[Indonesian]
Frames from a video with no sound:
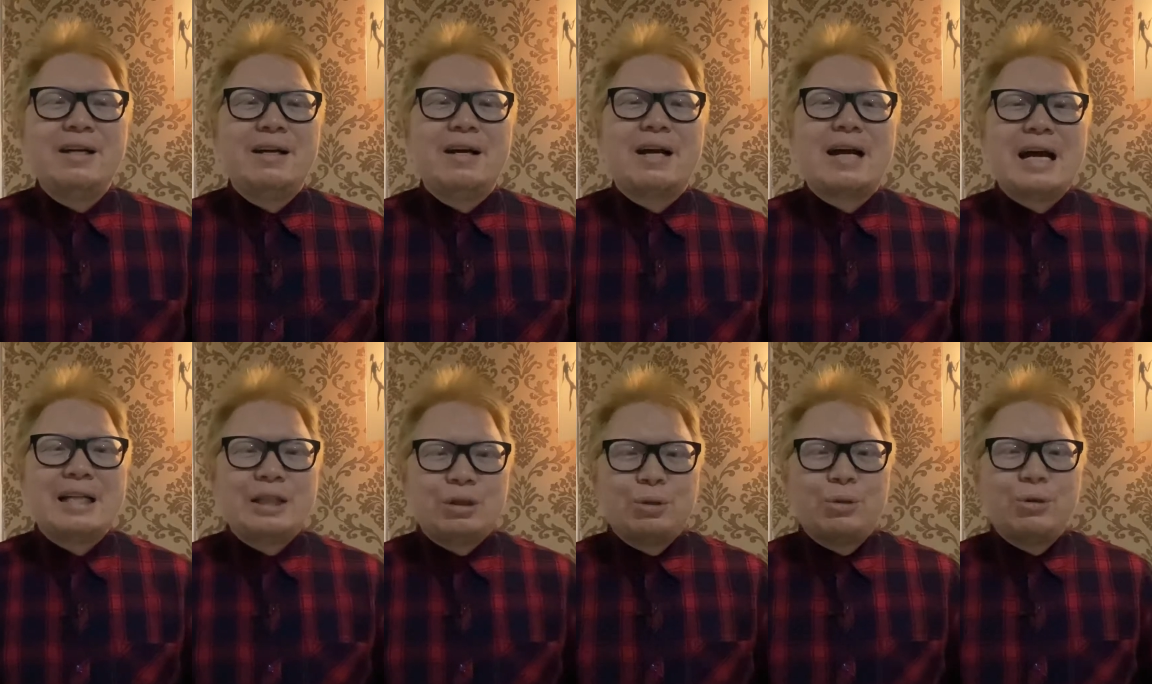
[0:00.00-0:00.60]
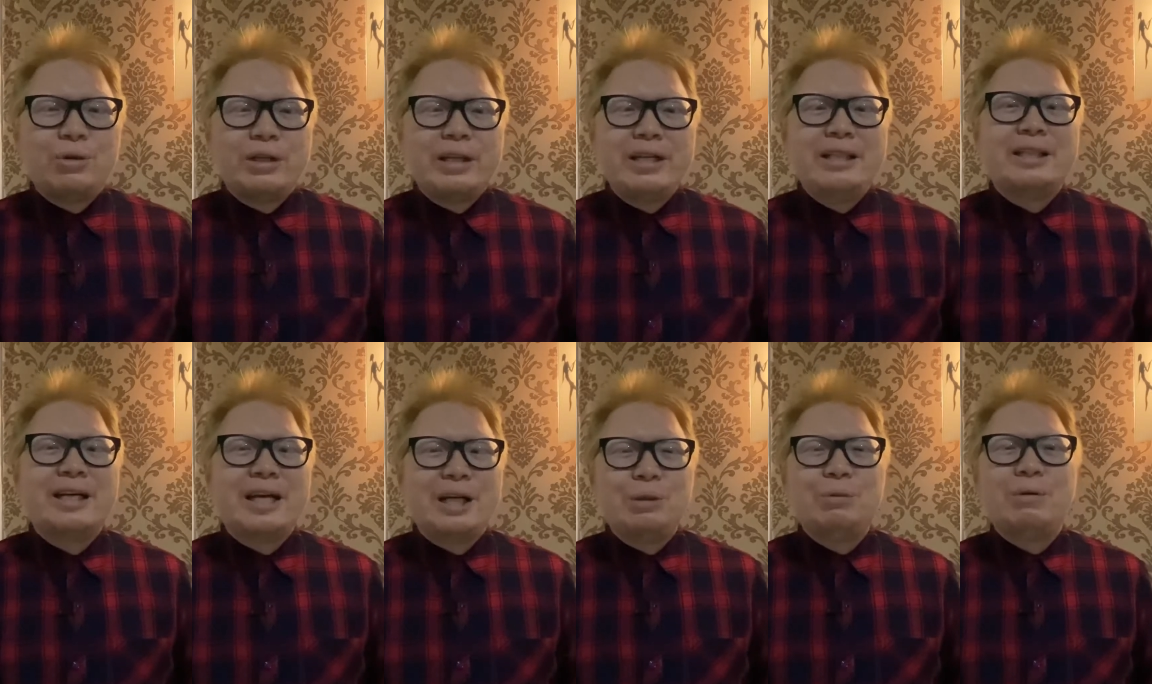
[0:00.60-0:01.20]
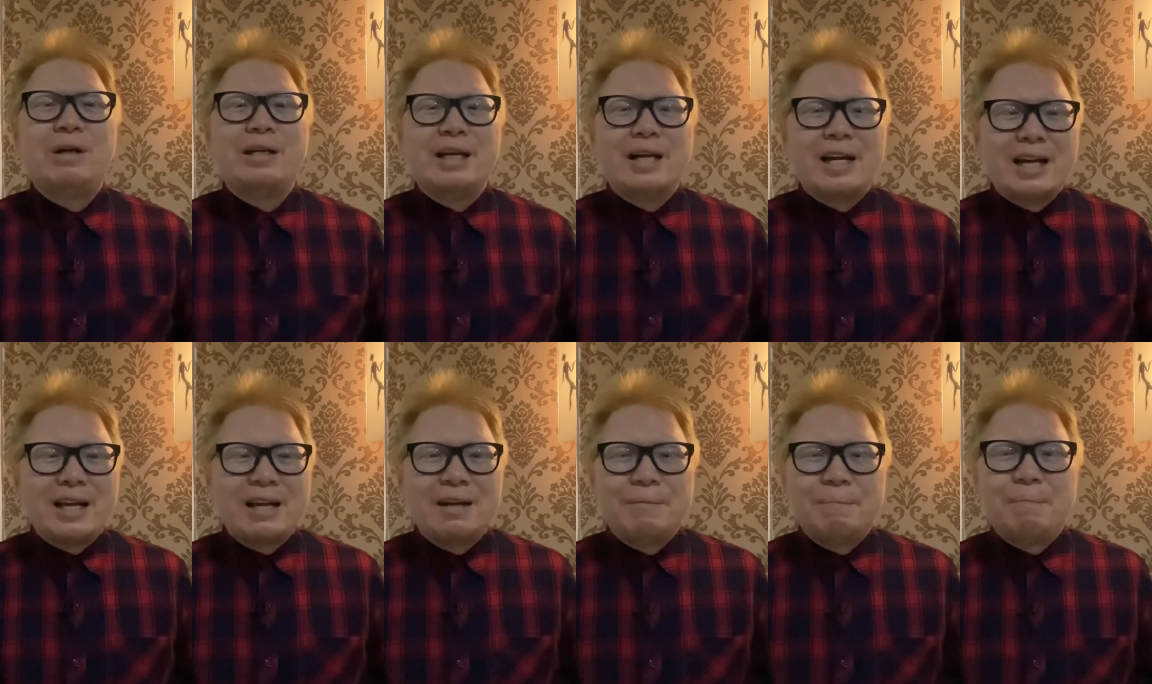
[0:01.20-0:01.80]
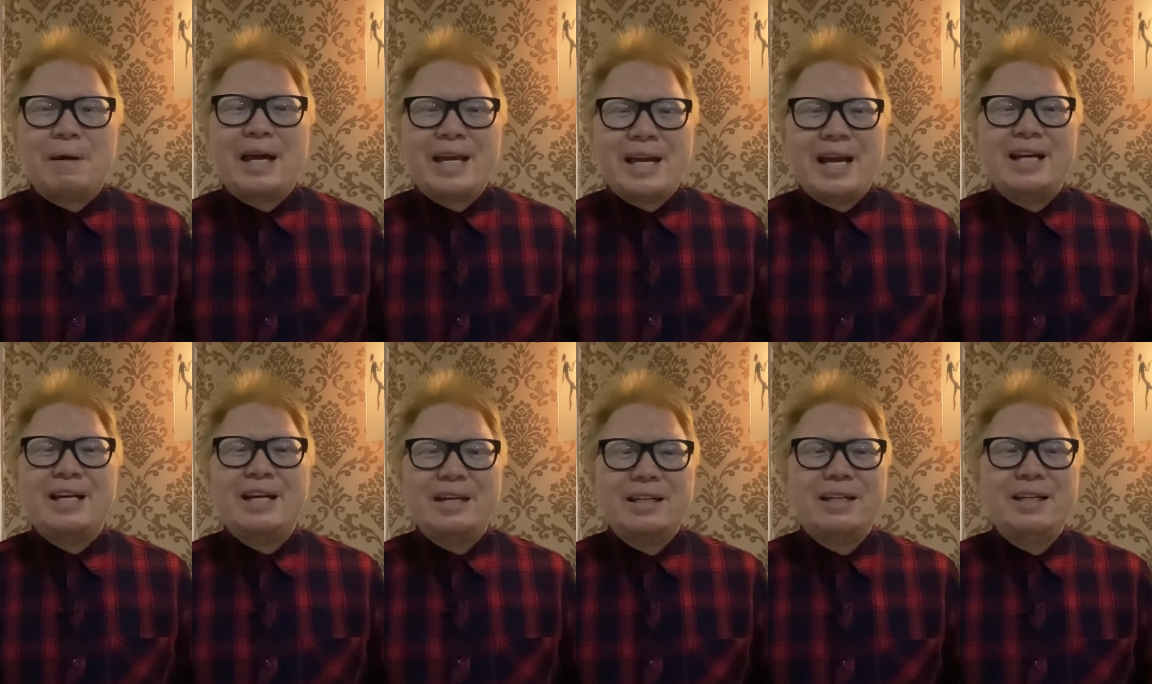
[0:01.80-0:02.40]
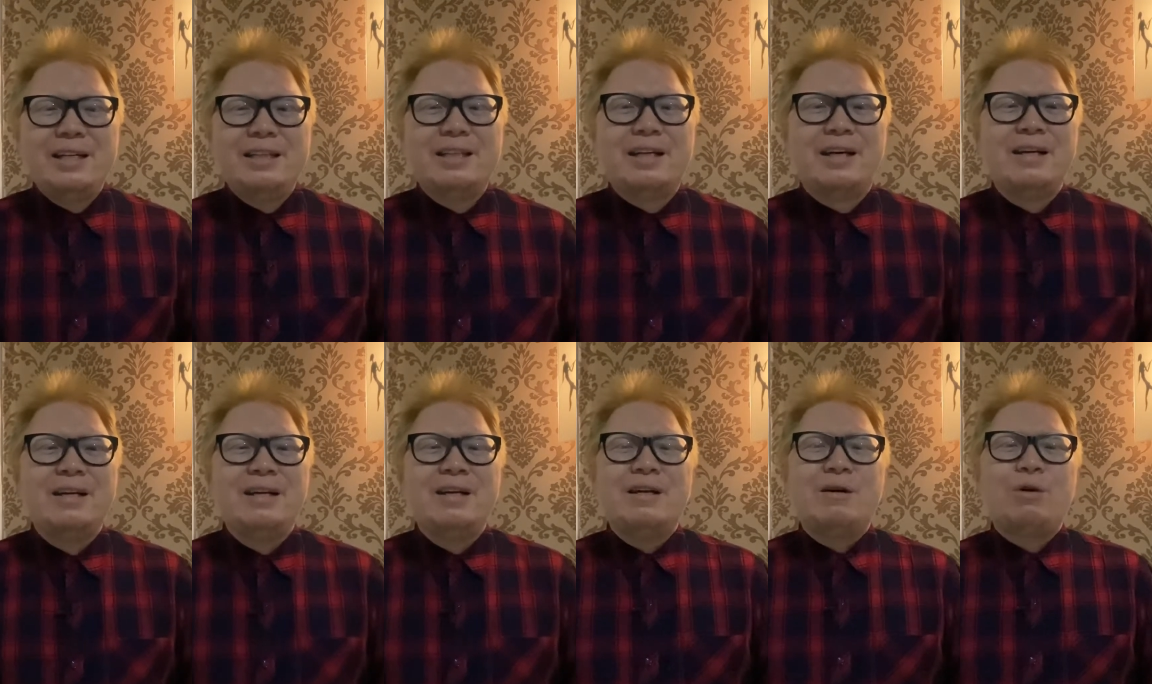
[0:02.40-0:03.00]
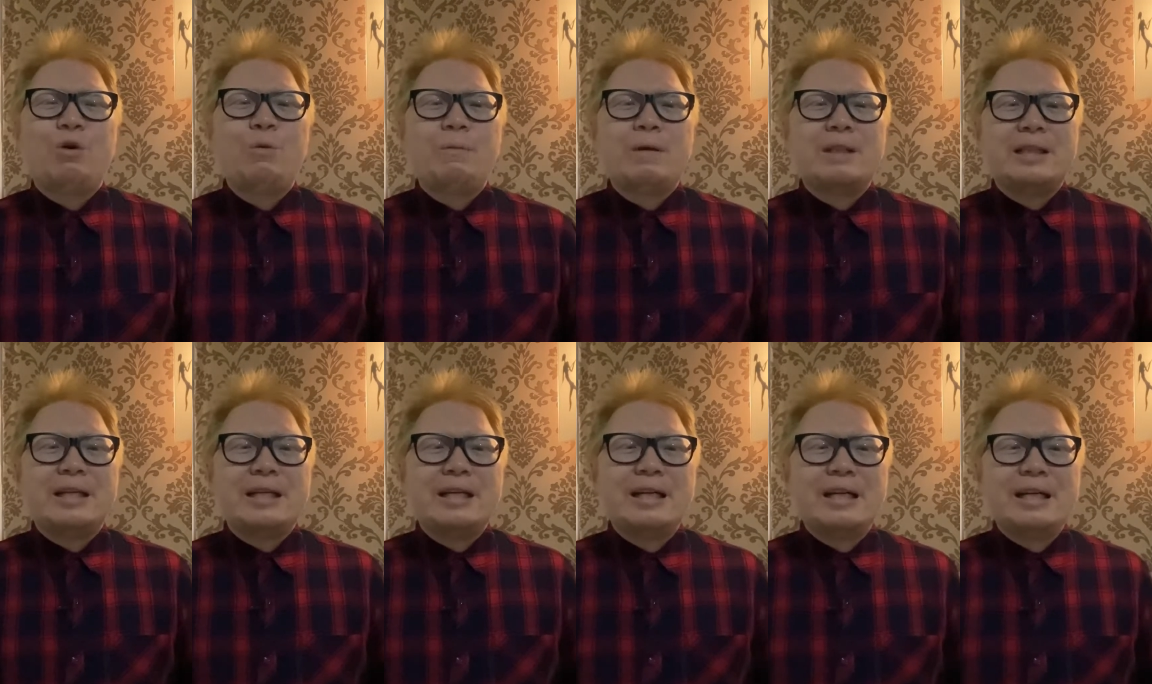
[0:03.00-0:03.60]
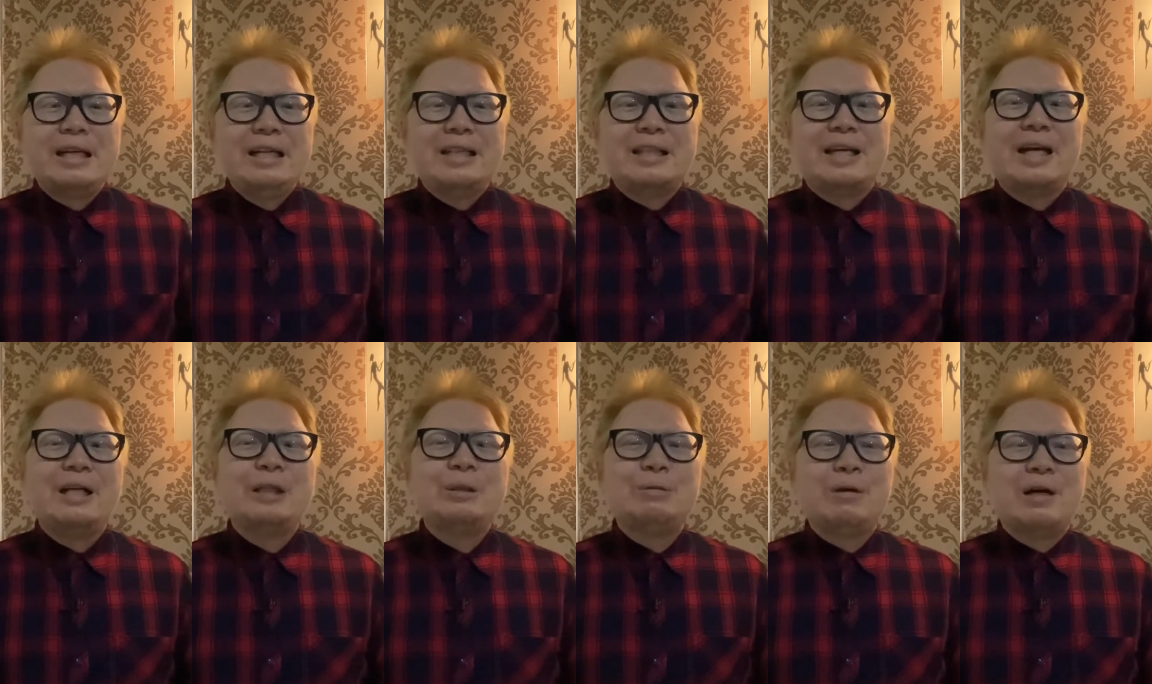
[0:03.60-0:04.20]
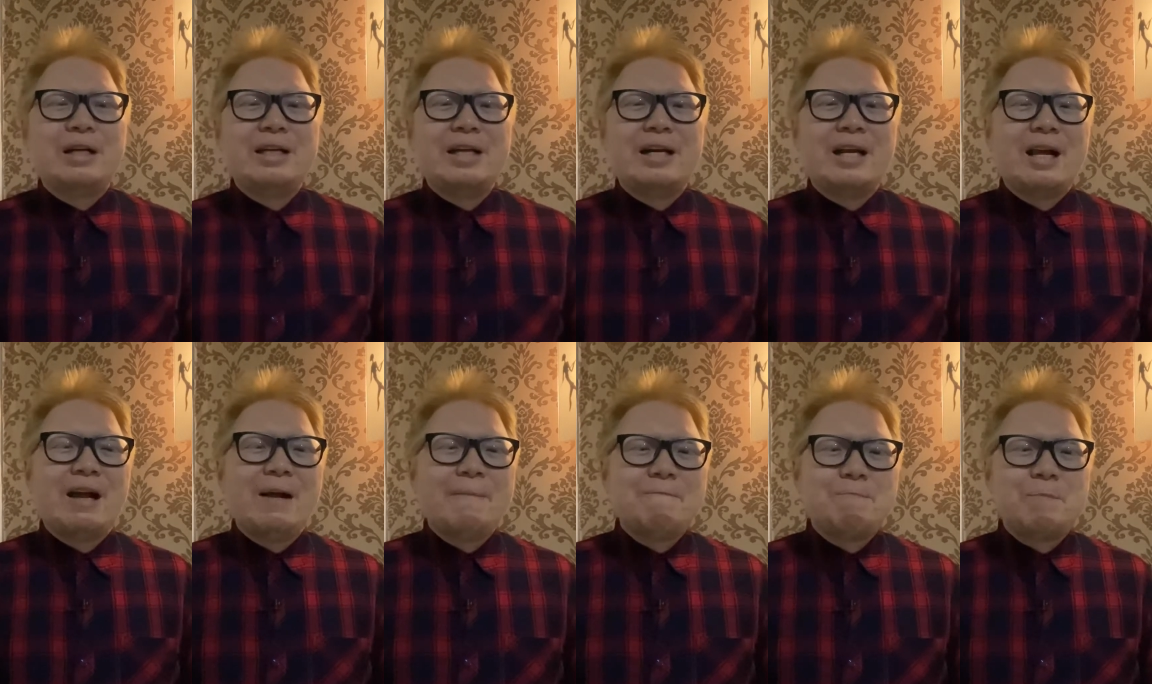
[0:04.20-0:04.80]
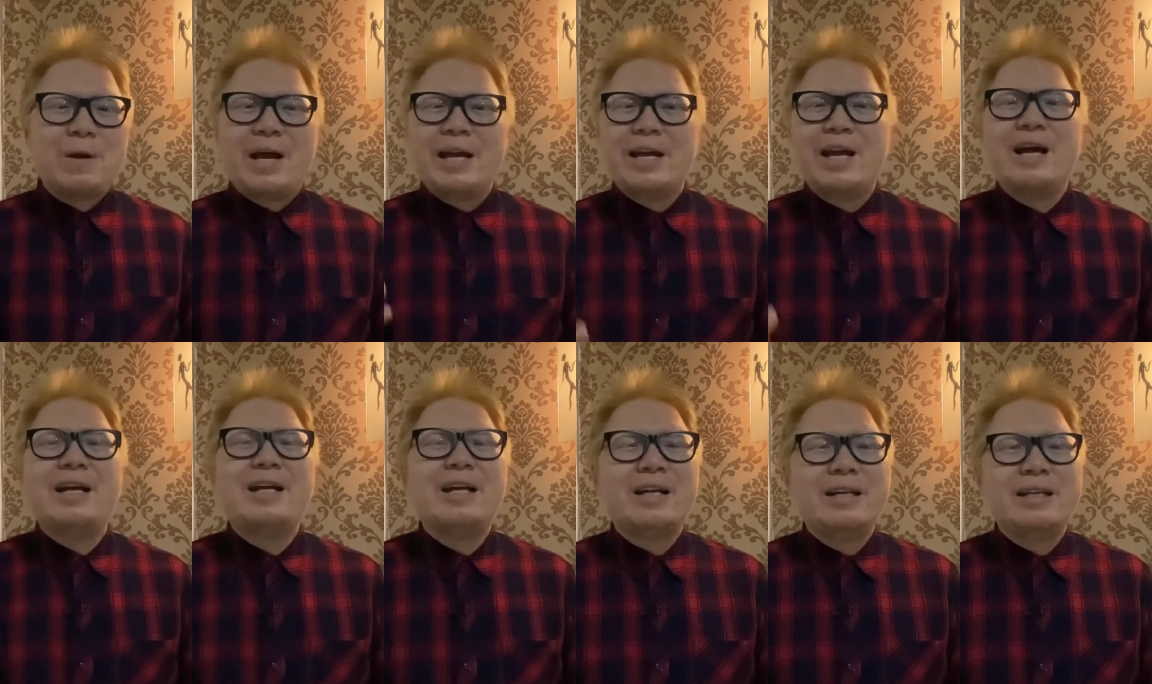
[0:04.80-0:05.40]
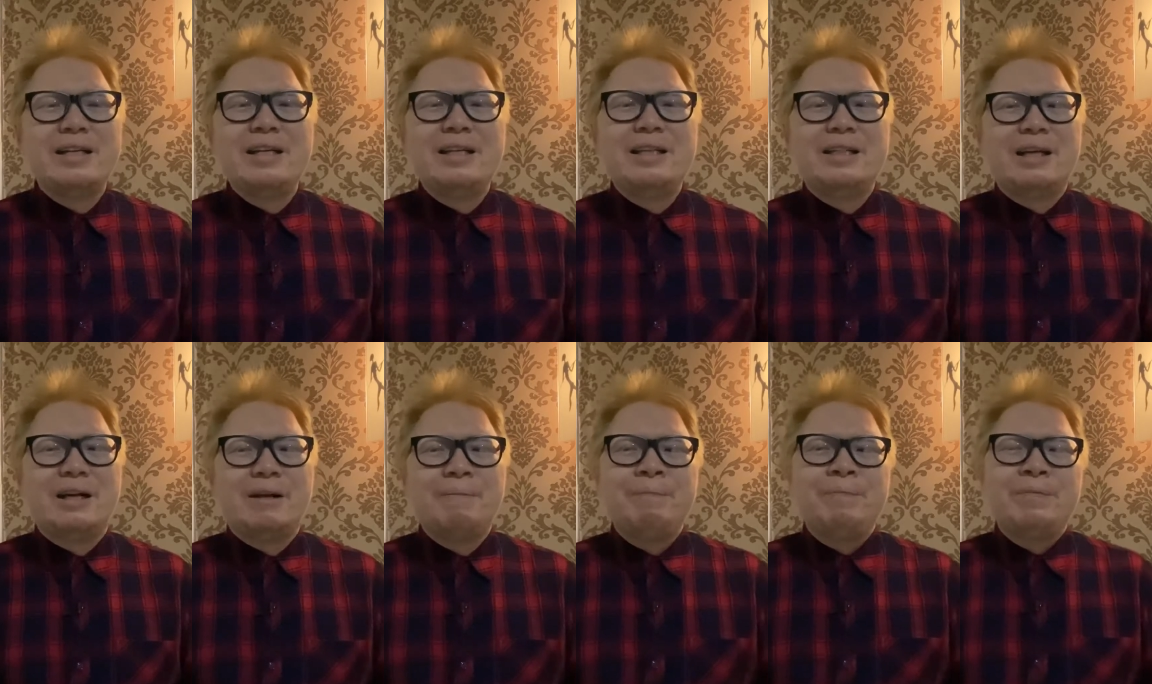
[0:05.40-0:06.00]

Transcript: Kantor kita itu adalah pelayanan kita. Rumah tangga kita itu adalah pelayanan kita.